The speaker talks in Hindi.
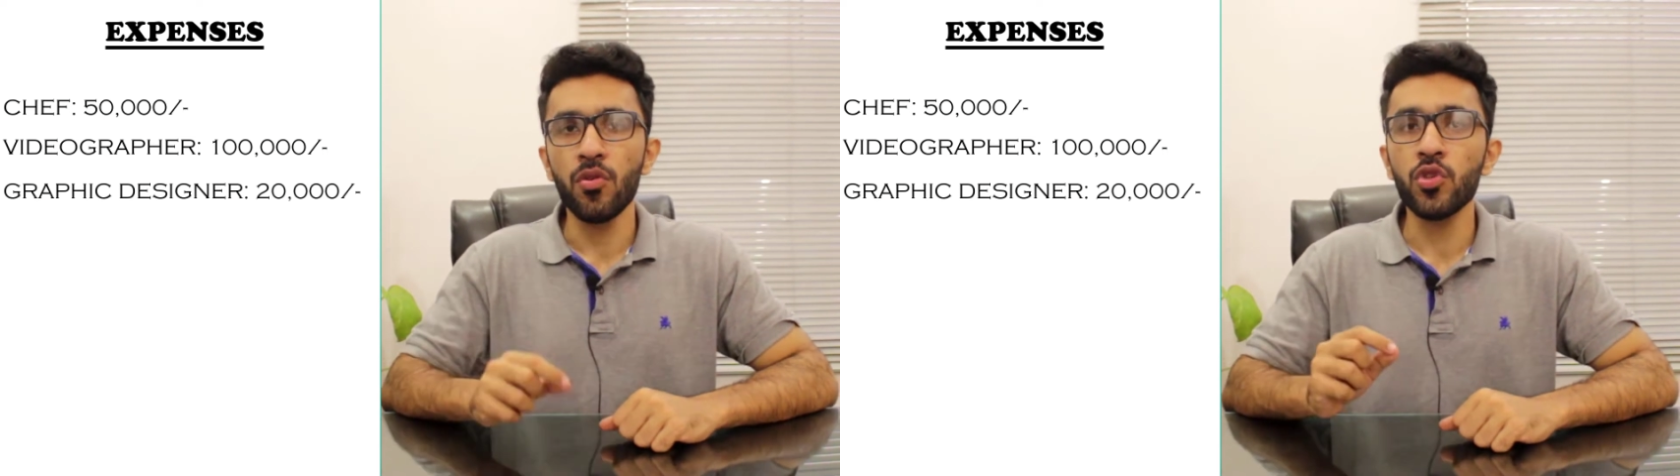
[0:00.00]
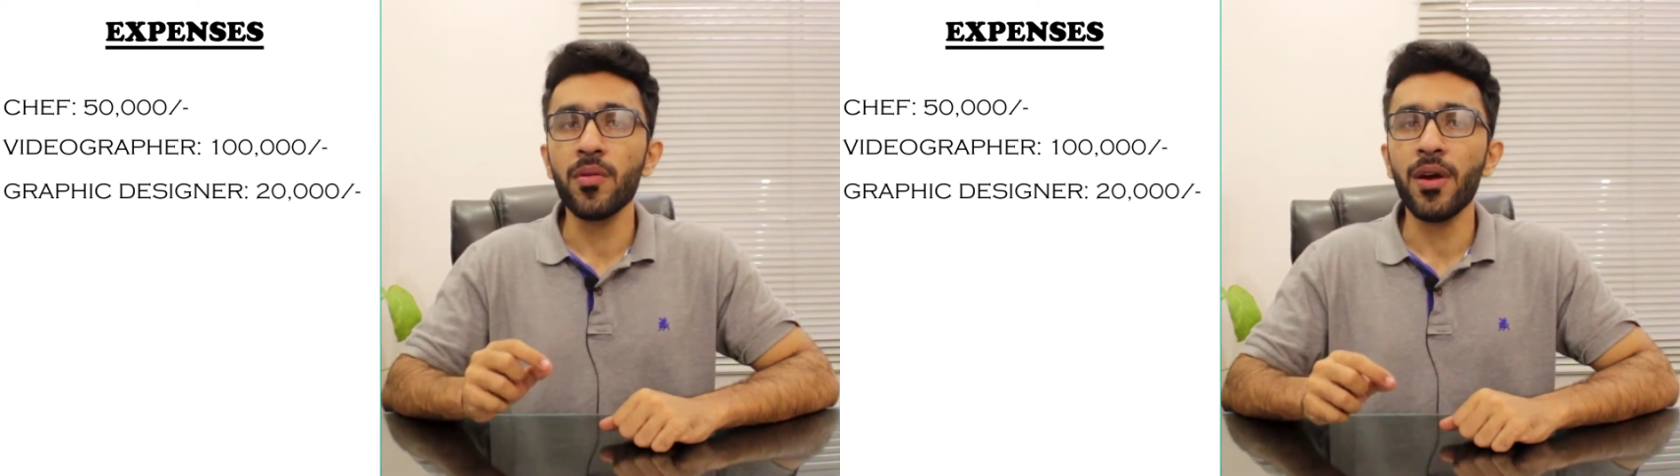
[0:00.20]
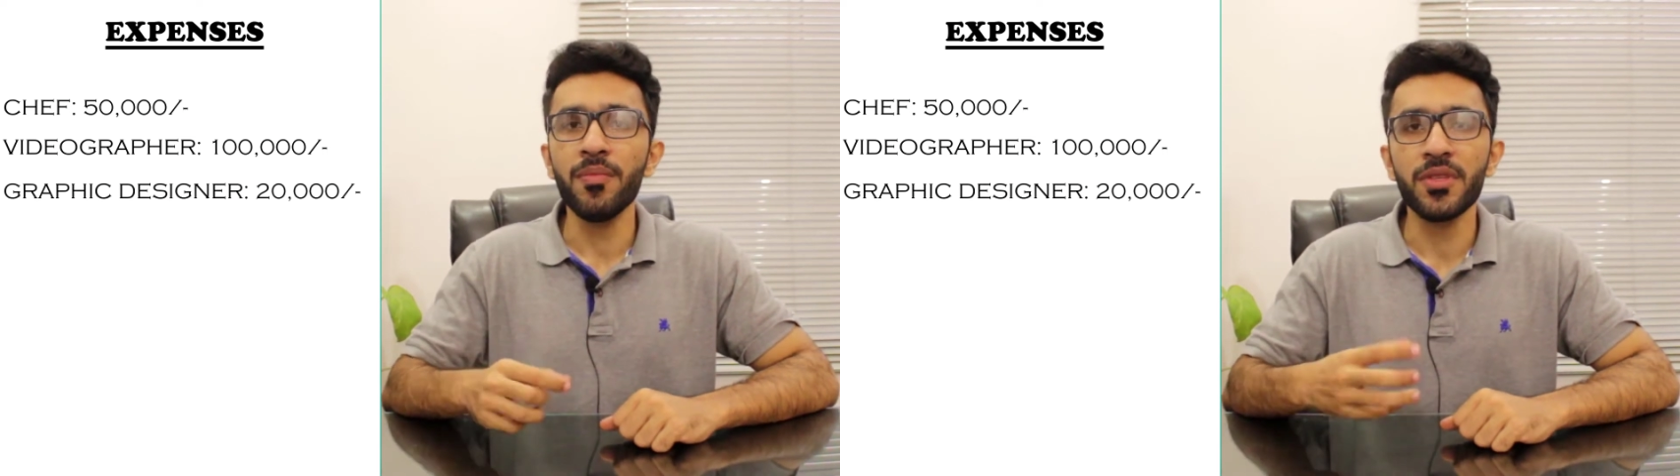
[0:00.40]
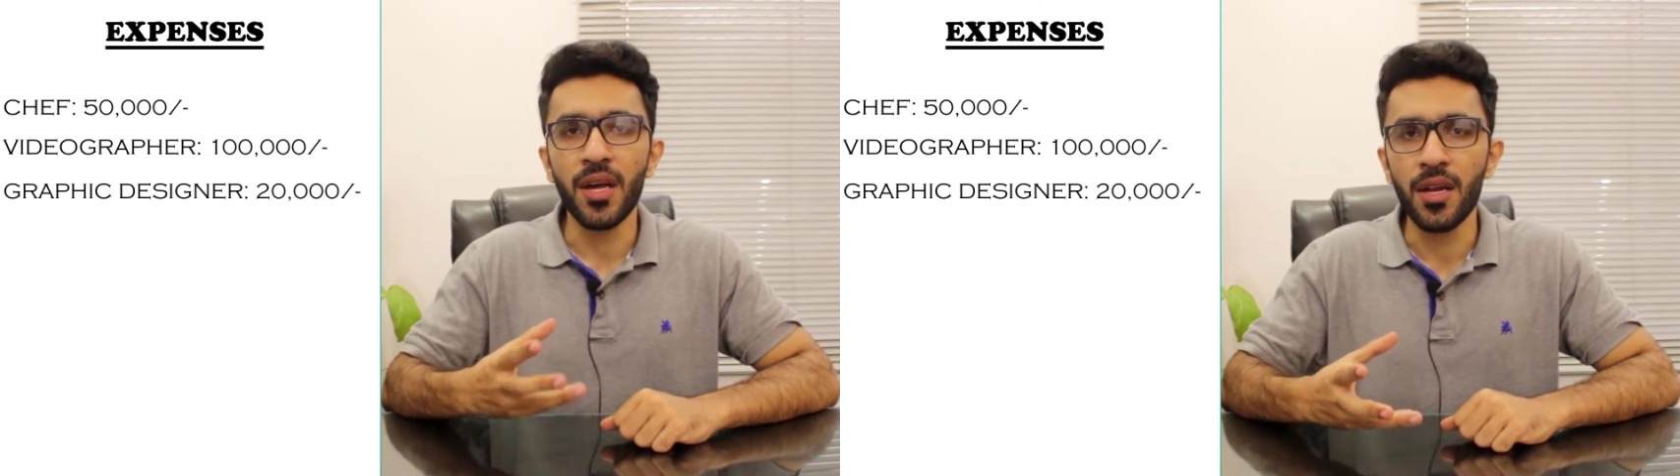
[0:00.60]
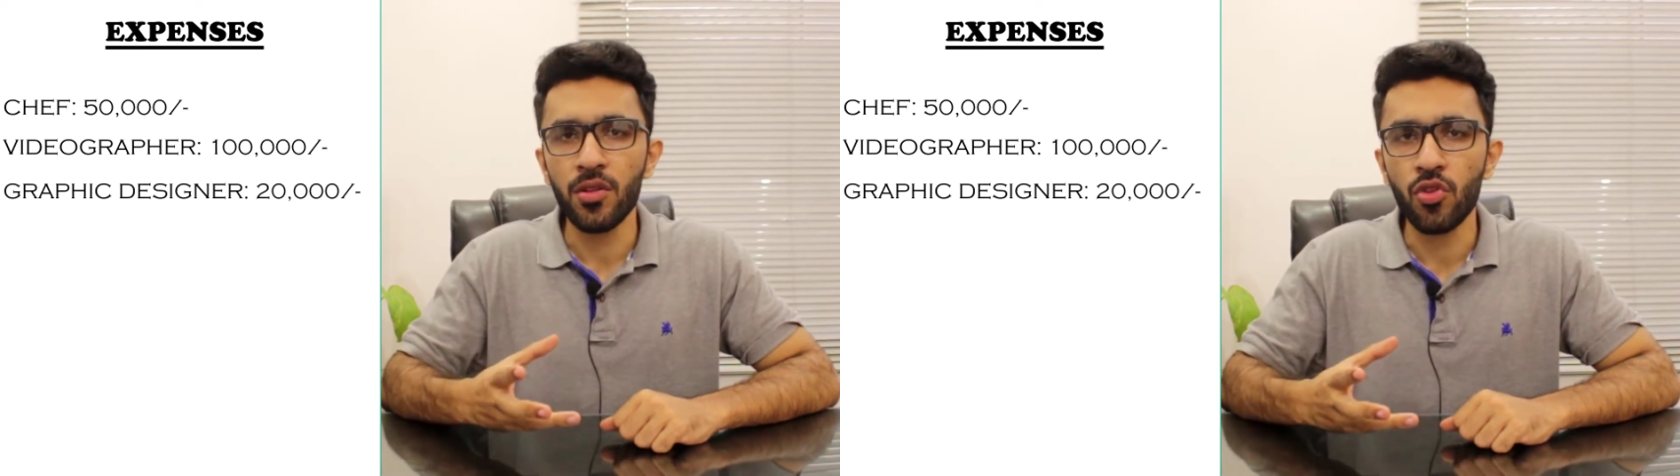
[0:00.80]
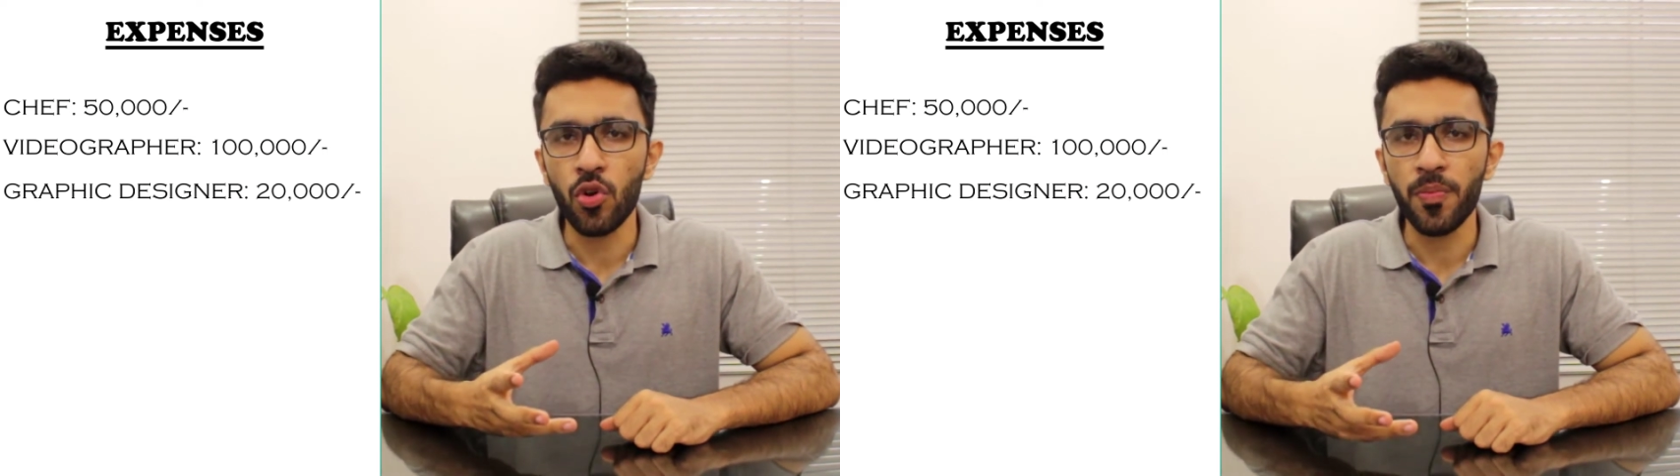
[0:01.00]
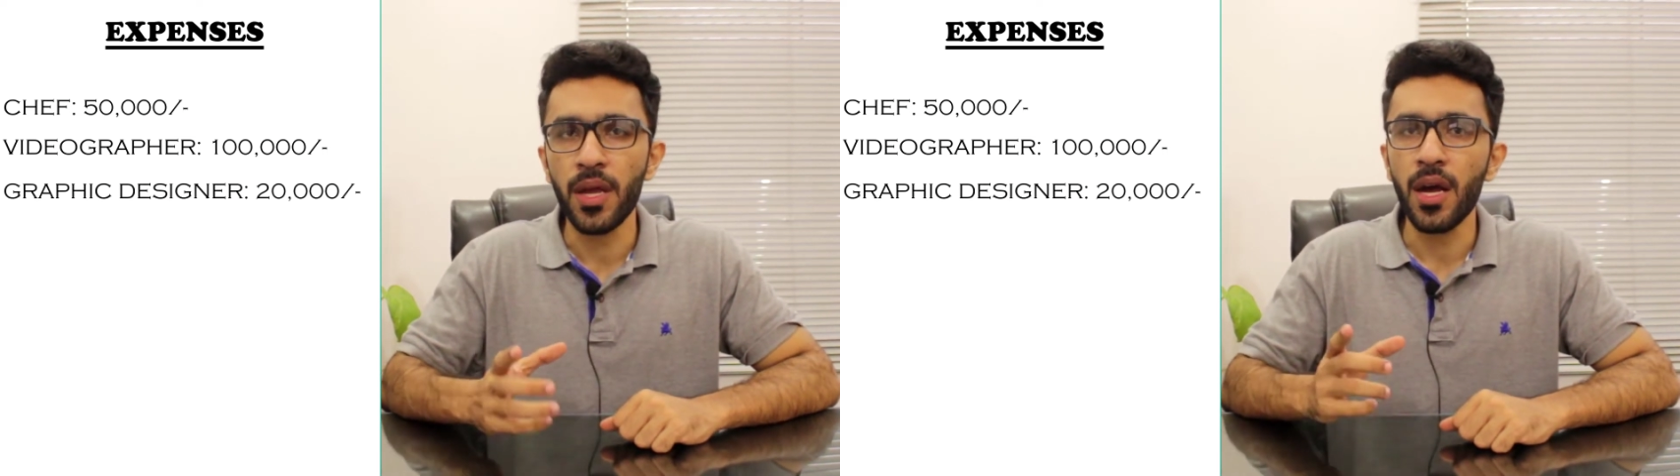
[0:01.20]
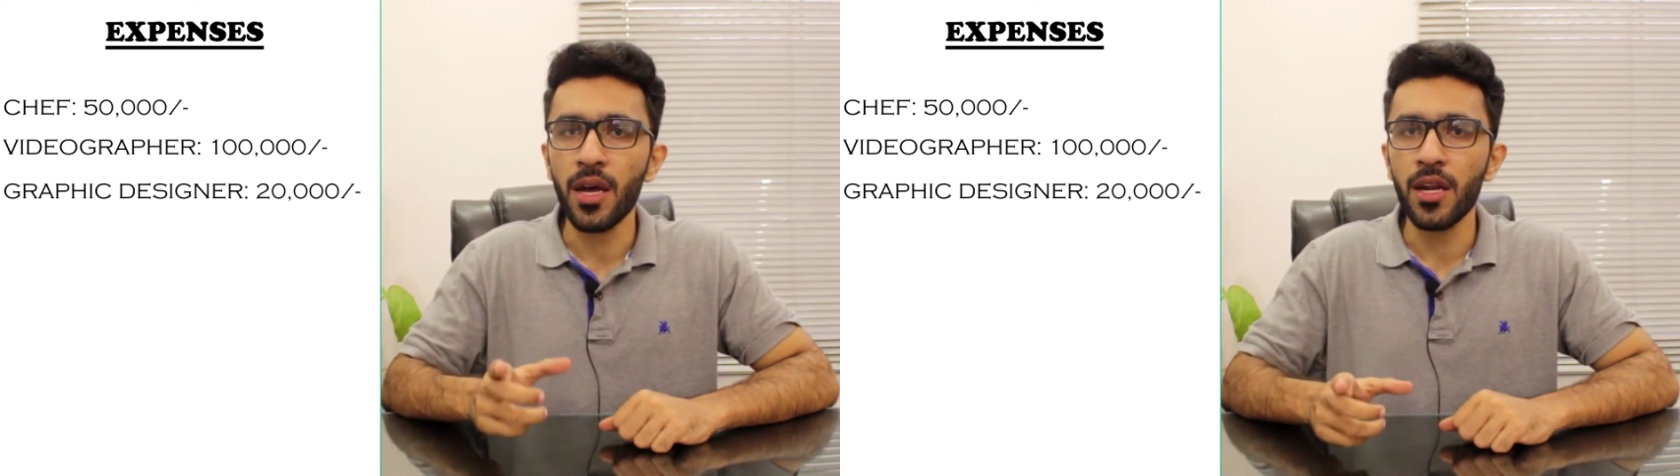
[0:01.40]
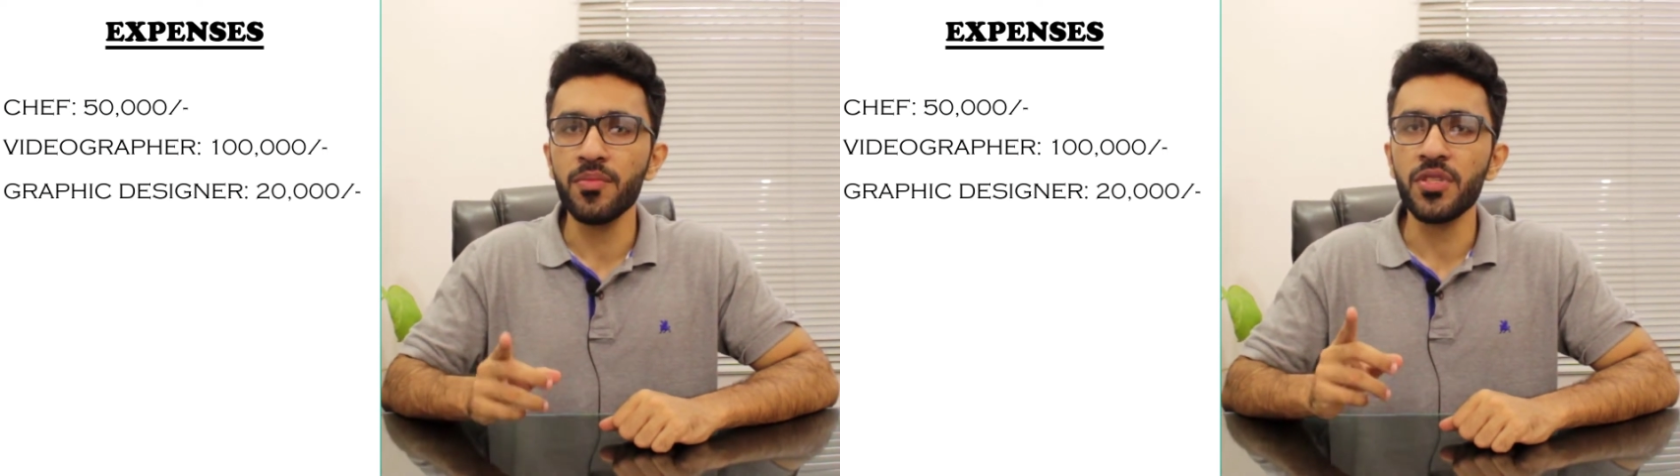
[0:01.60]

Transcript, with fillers: उसके बाद मिसाल के तौर पर अगर हम